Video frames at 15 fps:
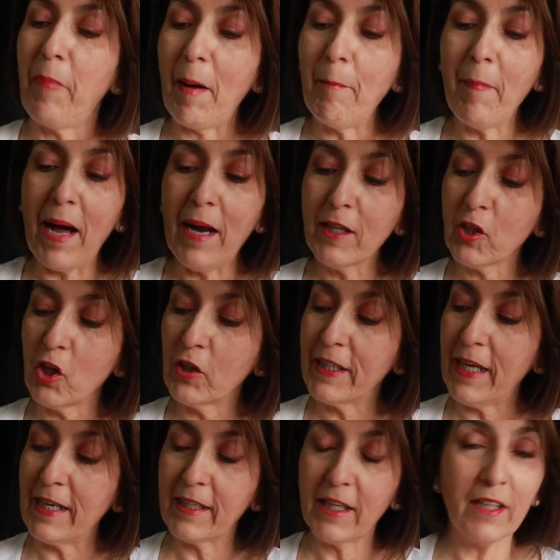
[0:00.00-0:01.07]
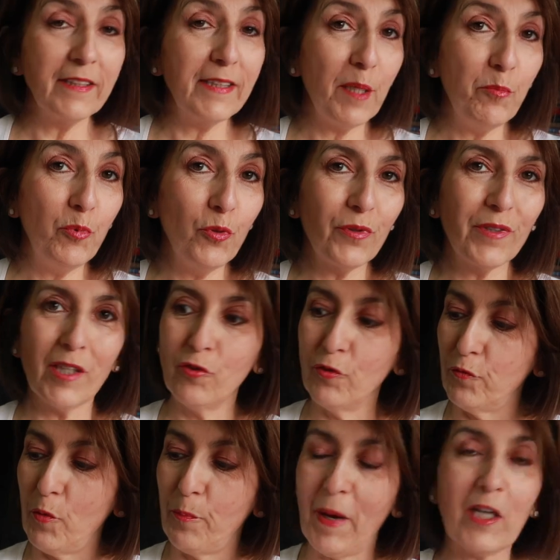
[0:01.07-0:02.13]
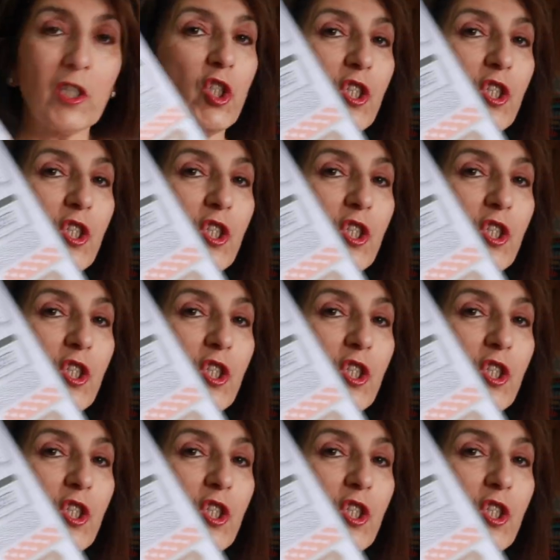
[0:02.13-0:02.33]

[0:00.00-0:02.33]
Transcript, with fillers: pas mal quand quelqu'un débute et ne veut pas